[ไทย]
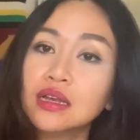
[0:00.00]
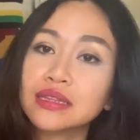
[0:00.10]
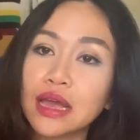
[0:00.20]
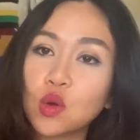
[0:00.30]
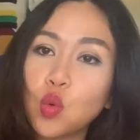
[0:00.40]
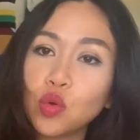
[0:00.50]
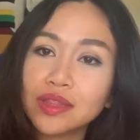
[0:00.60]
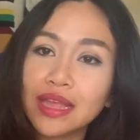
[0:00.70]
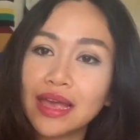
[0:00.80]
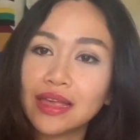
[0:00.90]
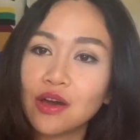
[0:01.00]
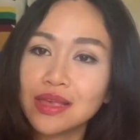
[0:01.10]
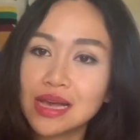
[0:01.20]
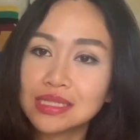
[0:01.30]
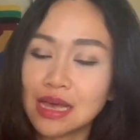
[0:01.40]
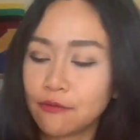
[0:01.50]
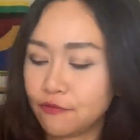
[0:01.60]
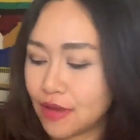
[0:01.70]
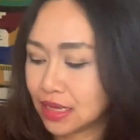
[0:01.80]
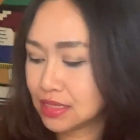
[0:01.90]
แต่คุณเนี่ยก็ยัง
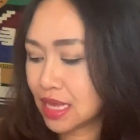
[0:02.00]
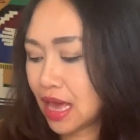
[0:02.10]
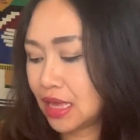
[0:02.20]
จำฝังใจ